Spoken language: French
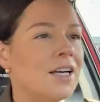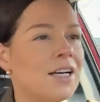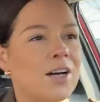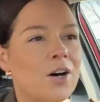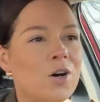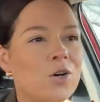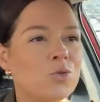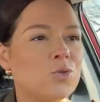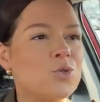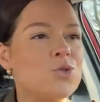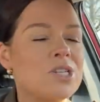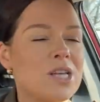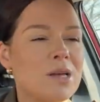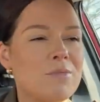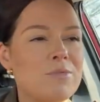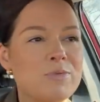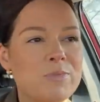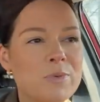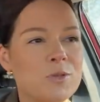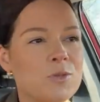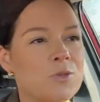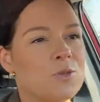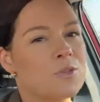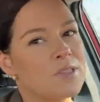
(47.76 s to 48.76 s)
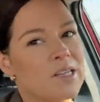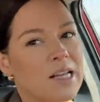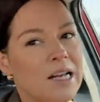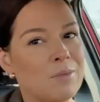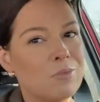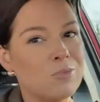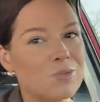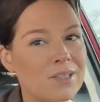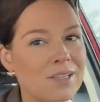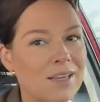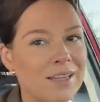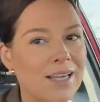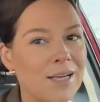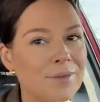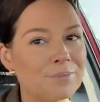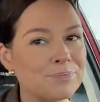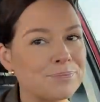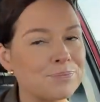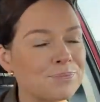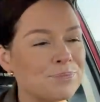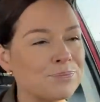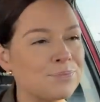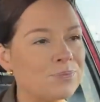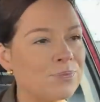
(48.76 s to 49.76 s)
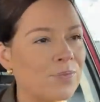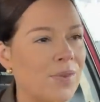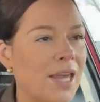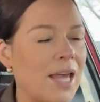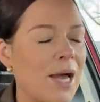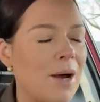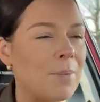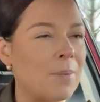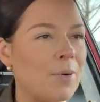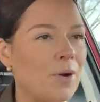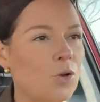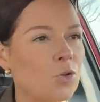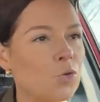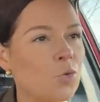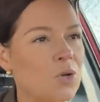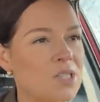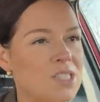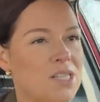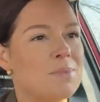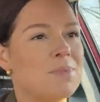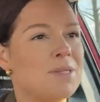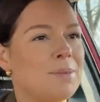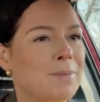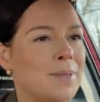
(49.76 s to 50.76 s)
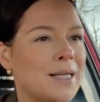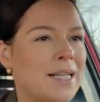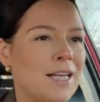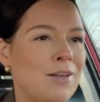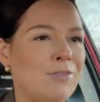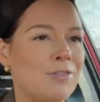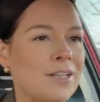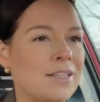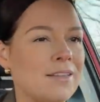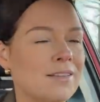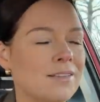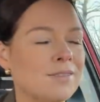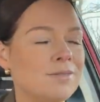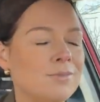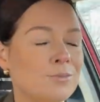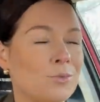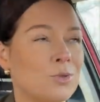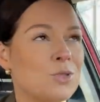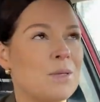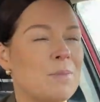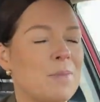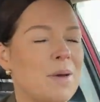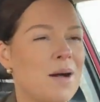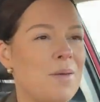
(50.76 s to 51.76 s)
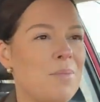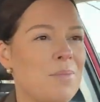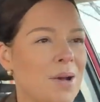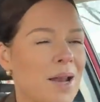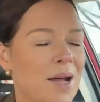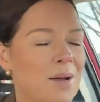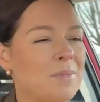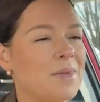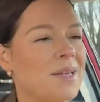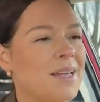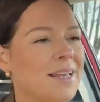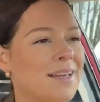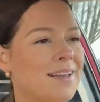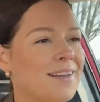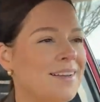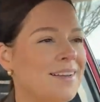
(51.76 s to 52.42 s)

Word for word: en deuxième, je pense que c'est la moussaka. Et après, en troisième, c'est peut-être les frites. Bon, c'est pas un plat, mais